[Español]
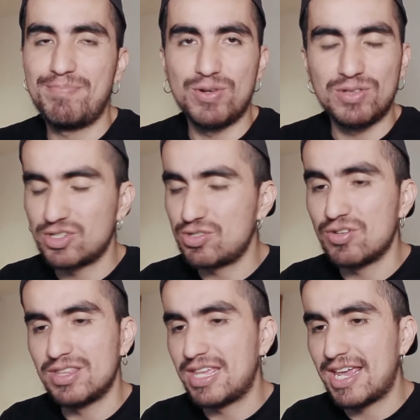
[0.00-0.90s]

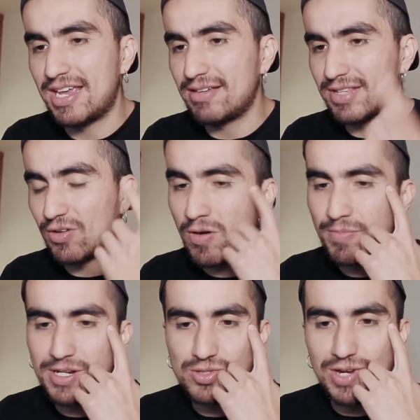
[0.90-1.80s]
protección de,
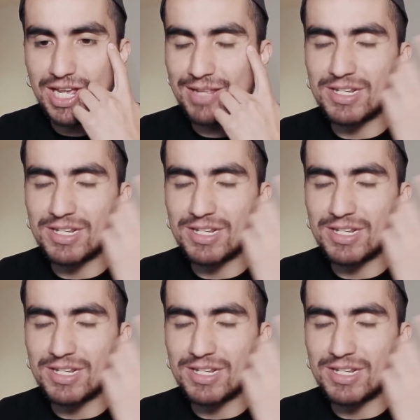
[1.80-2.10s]
compras o la